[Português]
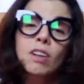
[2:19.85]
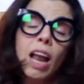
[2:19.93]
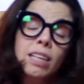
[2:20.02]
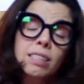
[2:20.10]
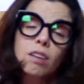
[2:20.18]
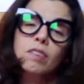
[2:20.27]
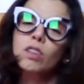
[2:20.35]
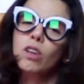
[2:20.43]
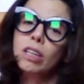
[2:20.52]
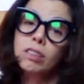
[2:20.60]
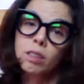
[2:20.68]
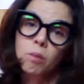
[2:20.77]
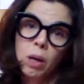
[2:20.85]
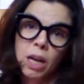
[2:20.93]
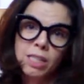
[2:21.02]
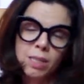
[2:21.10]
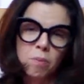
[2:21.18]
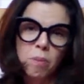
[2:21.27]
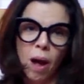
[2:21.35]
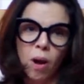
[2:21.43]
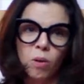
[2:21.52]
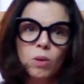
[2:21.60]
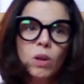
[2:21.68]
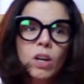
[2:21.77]
lá em Salvador, antes de eu morar em São
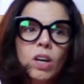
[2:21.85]
Paulo.